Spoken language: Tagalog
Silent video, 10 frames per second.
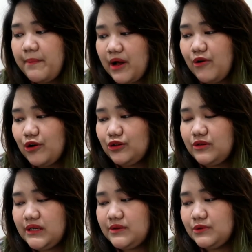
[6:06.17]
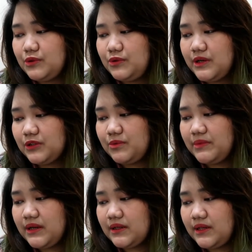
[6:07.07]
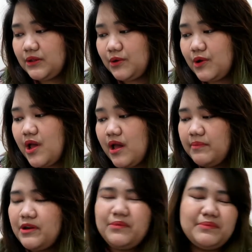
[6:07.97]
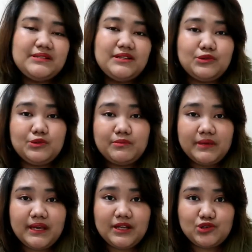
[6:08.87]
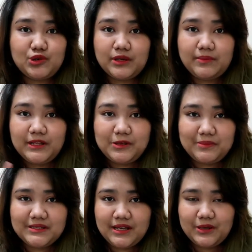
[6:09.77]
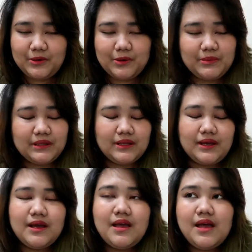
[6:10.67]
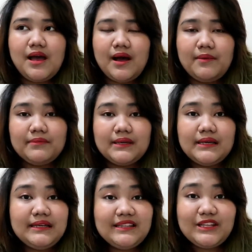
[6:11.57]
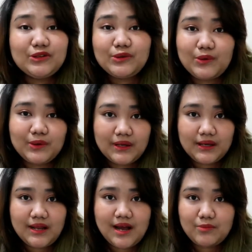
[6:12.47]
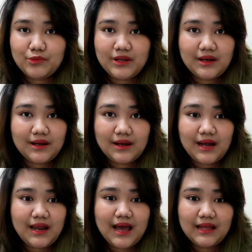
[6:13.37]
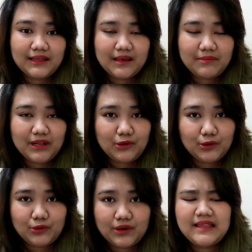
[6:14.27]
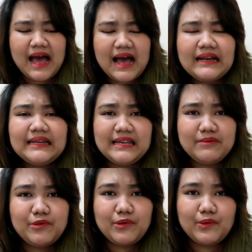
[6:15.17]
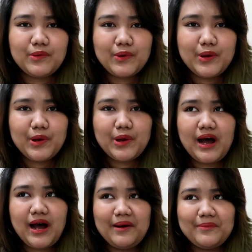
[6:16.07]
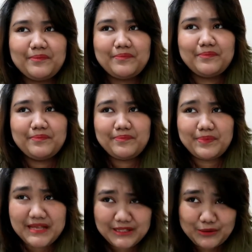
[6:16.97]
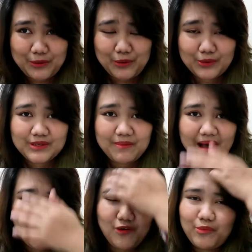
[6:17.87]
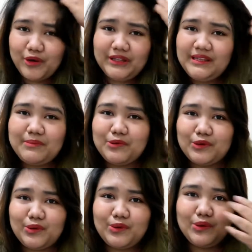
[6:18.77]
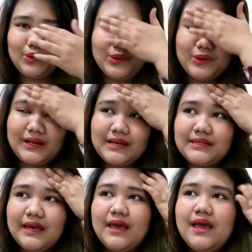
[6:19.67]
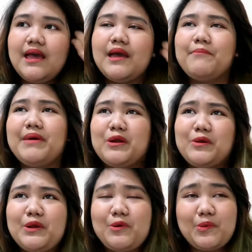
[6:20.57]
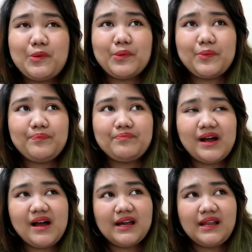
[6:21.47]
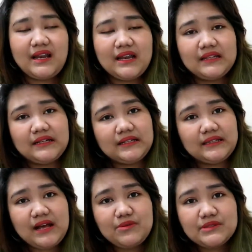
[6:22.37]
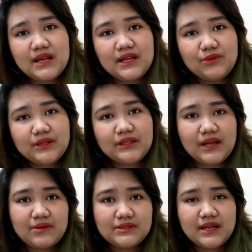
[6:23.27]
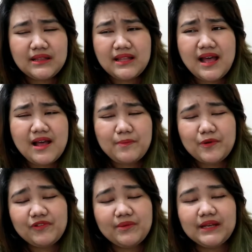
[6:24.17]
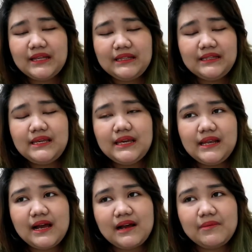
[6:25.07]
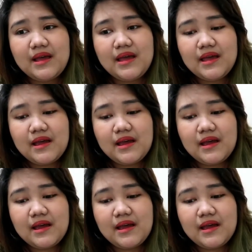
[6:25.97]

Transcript: bago ko tuloy, tuluyang tumira dito. Pero basta to make it short, pwede nyo basahin yung comment niya. Um, hindi totoo na kailangan mo ng kalahating milyon o daang libong um, piso sa bangko mo. Hindi po totoo yun kasi meron akong mga kilala na 30,000, 20,000, na-approve naman, hindi kailangang